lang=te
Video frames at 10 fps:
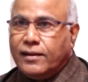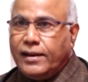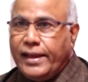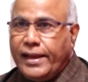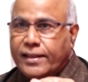
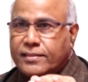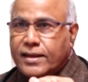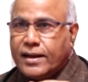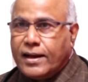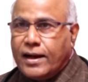
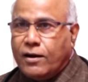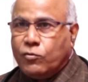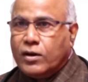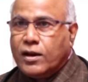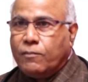లేతగా
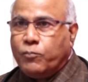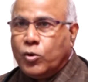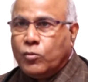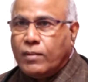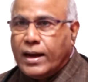
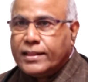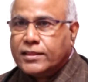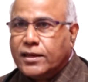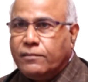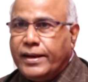ఉన్నప్పుడు
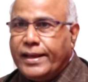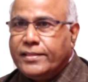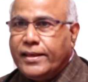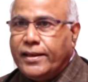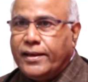మాత్రమే
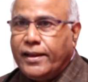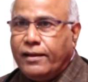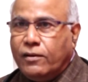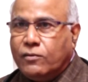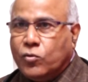దీన్ని
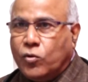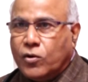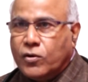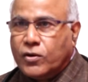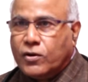కూర
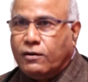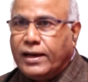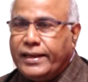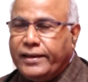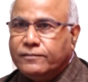
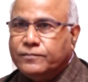వండుకోవాలి